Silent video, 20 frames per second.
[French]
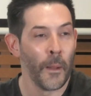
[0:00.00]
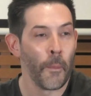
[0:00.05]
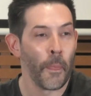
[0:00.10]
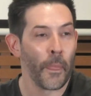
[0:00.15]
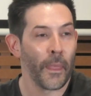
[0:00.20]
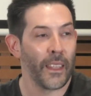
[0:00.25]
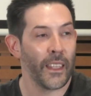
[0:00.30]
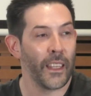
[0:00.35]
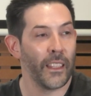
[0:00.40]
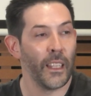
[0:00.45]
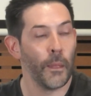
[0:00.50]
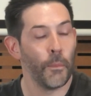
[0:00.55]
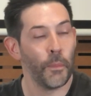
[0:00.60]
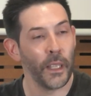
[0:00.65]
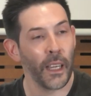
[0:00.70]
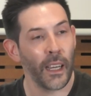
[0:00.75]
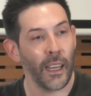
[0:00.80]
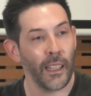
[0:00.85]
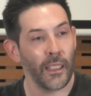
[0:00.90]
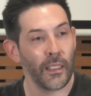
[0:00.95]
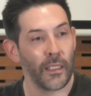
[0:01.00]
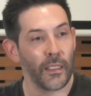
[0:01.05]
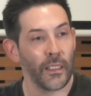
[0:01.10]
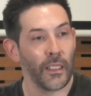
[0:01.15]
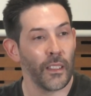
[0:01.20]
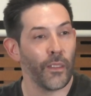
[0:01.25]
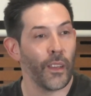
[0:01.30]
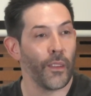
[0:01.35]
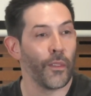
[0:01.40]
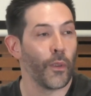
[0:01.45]
il y a des pirates,
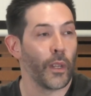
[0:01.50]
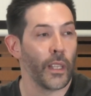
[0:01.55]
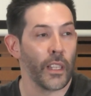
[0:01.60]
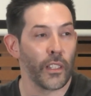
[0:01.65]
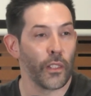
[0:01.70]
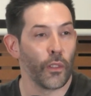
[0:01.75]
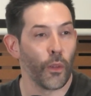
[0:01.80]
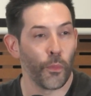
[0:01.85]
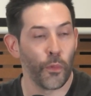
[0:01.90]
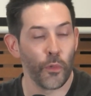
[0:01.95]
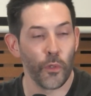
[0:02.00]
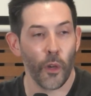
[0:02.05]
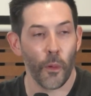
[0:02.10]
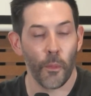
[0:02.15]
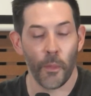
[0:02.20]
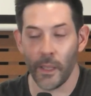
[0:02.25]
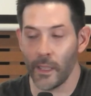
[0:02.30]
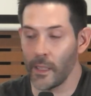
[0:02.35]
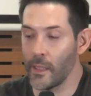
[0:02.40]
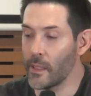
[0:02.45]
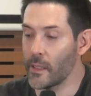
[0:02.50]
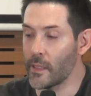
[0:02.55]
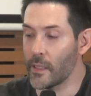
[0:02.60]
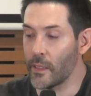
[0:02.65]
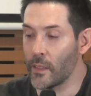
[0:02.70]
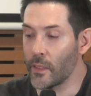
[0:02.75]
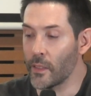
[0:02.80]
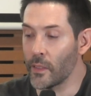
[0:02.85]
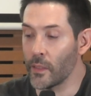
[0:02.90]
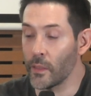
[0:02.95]
il va voyager dans plusieurs pays, c'est
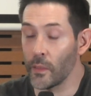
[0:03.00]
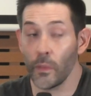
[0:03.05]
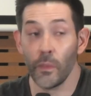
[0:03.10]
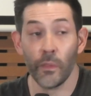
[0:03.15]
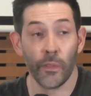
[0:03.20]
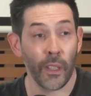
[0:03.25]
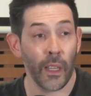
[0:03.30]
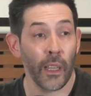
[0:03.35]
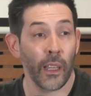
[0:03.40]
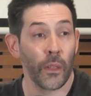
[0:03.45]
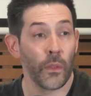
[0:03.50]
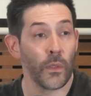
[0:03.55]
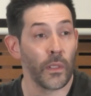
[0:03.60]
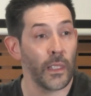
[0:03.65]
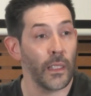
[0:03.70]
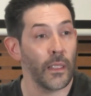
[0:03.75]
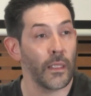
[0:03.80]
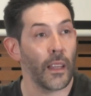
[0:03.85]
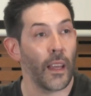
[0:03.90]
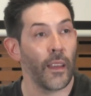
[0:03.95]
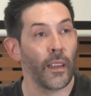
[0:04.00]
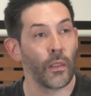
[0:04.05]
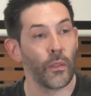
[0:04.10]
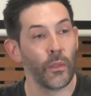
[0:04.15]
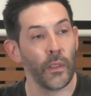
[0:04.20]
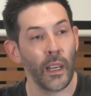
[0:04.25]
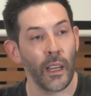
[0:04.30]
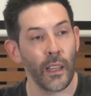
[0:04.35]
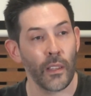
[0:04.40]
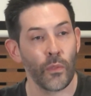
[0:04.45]
une, vraie réussite avec
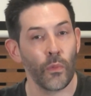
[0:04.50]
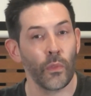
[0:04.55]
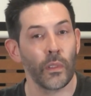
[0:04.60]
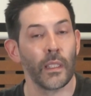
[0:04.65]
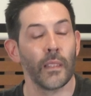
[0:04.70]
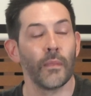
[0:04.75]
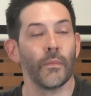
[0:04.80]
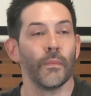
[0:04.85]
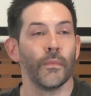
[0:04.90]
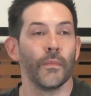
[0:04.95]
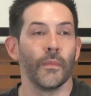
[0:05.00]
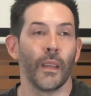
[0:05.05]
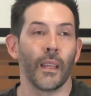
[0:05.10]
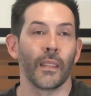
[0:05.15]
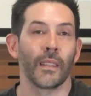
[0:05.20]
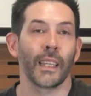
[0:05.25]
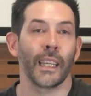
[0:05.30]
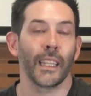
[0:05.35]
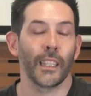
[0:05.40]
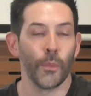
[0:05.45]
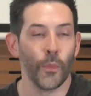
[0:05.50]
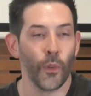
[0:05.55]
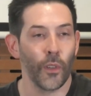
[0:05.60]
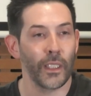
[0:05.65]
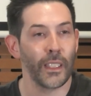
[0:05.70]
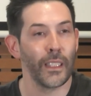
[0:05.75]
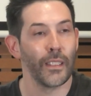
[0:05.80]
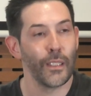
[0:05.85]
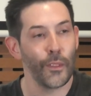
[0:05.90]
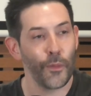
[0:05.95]
une narration qui est un traitement
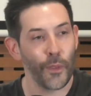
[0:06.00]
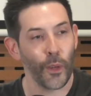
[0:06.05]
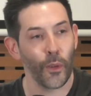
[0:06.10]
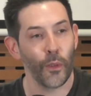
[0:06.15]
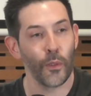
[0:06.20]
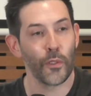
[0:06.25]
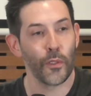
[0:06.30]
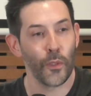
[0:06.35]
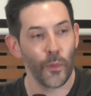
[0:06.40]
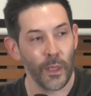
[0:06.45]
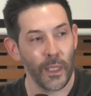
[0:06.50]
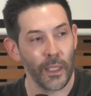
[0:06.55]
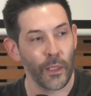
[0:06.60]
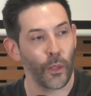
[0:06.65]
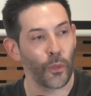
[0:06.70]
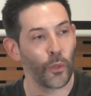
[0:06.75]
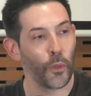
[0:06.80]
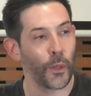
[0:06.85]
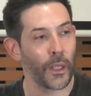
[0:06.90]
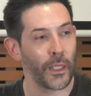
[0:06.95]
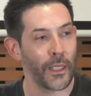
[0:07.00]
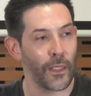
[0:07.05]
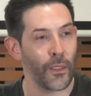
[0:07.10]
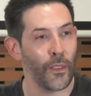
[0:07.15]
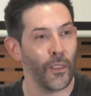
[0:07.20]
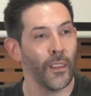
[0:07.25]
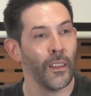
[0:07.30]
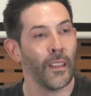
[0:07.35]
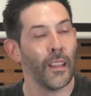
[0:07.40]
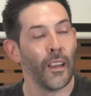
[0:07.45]
qui est différent de celui des cortos
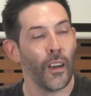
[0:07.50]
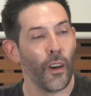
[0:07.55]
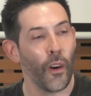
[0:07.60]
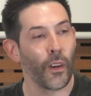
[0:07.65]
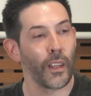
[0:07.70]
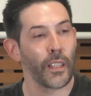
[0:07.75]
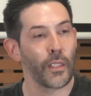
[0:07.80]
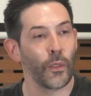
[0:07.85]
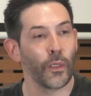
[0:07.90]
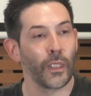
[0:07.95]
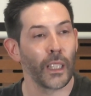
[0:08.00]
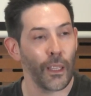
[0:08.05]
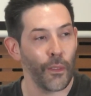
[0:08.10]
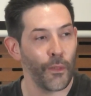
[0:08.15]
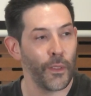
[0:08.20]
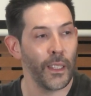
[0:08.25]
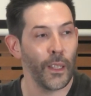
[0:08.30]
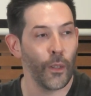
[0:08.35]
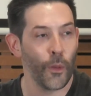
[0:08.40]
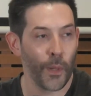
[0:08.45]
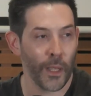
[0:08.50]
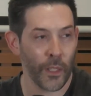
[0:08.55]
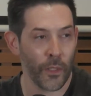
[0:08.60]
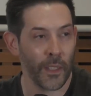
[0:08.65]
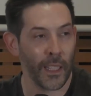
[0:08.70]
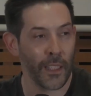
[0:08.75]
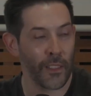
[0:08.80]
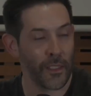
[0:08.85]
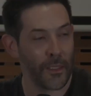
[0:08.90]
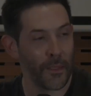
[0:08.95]
précédents en restant très fidèle au
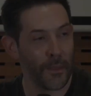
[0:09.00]
personnage.